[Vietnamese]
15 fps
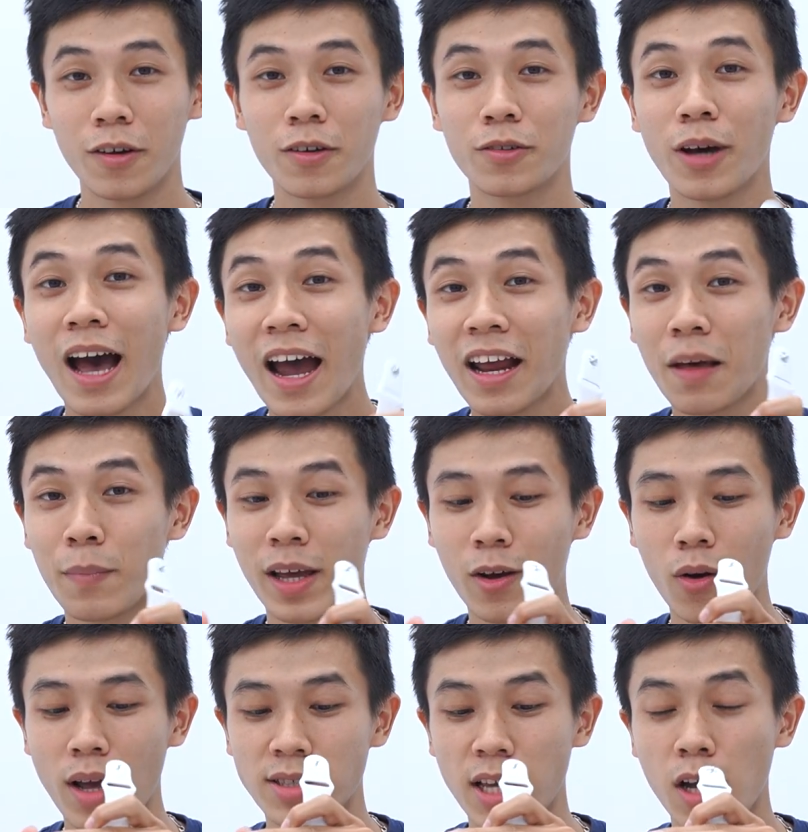Thứ hai là màn hình
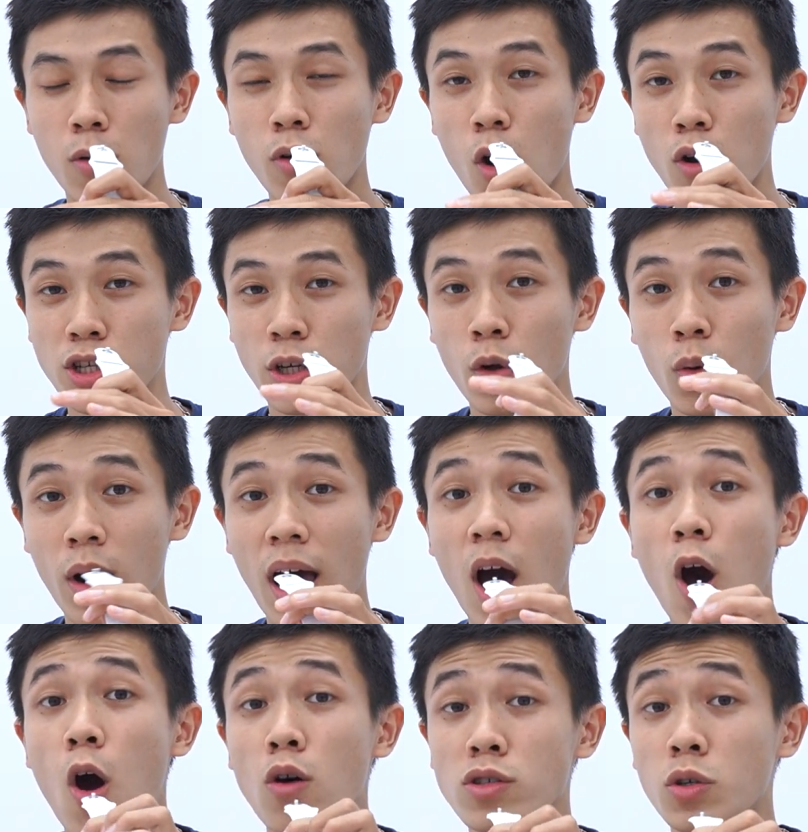con này sẽ không có chế độ là
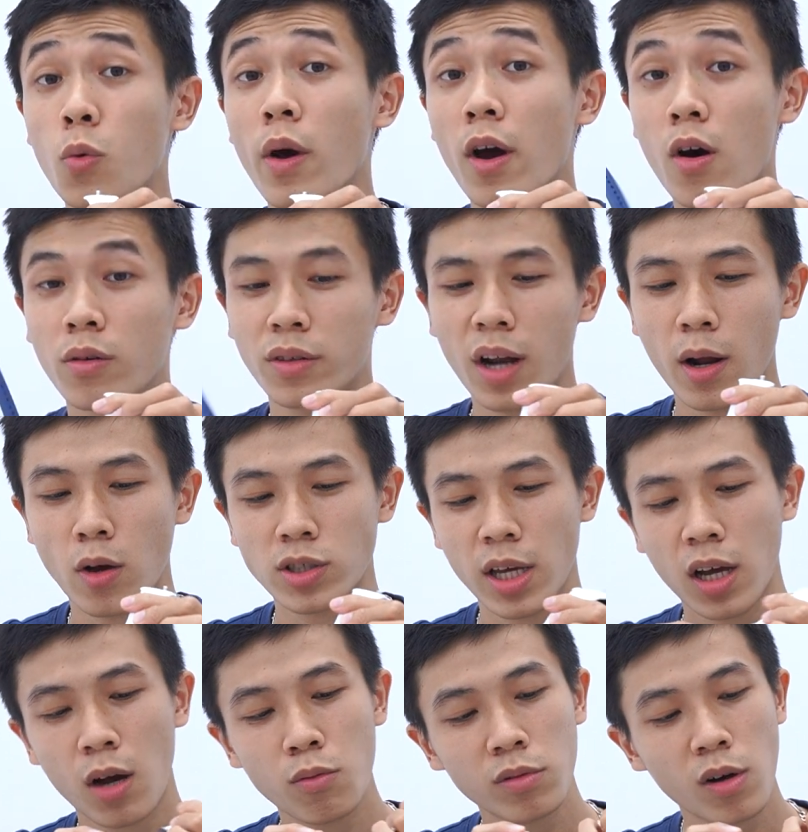on square on, tức là nó sẽ
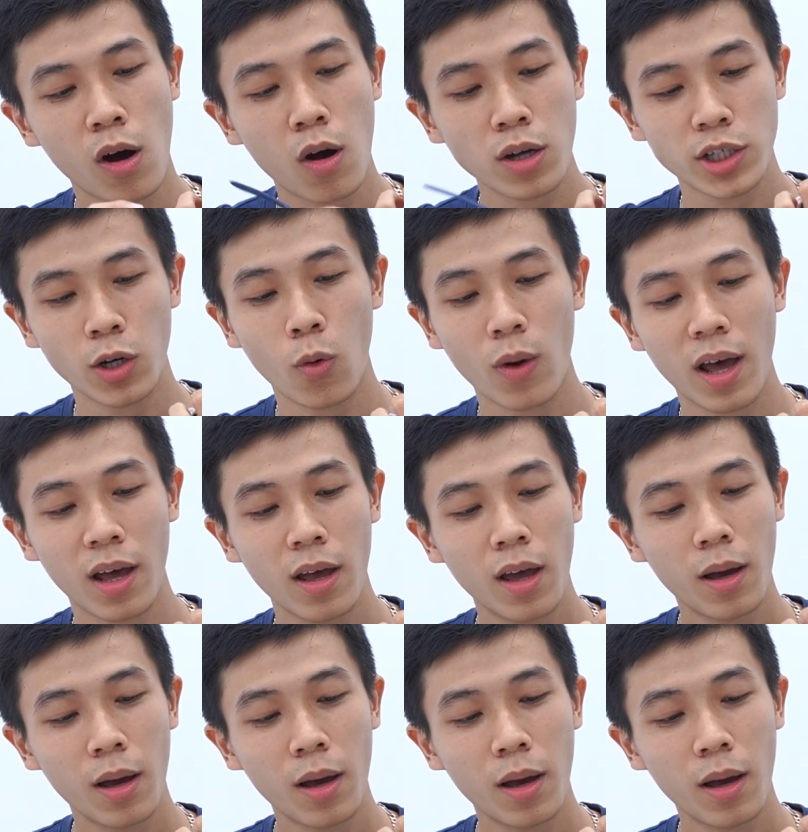không có cái chế độ là